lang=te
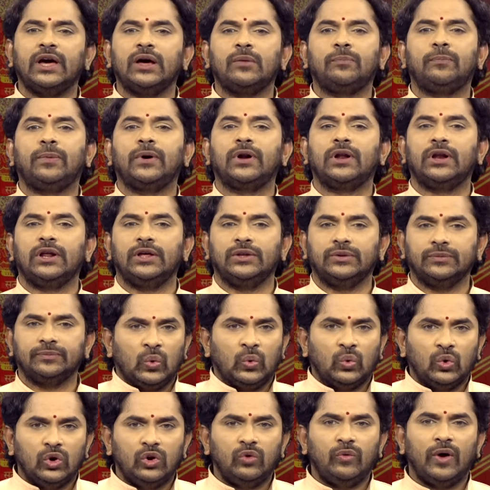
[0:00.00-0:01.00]
ఏర్పడలేదు
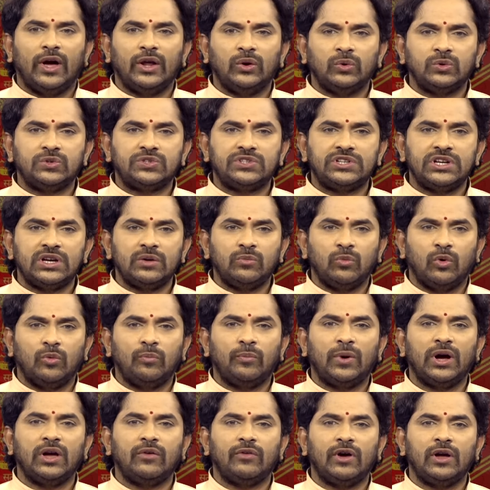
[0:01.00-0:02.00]
ఉల్వే నుంచి
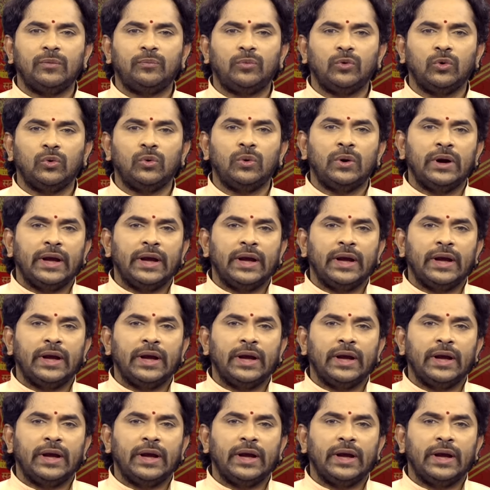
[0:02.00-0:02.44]
ముంబై వైపు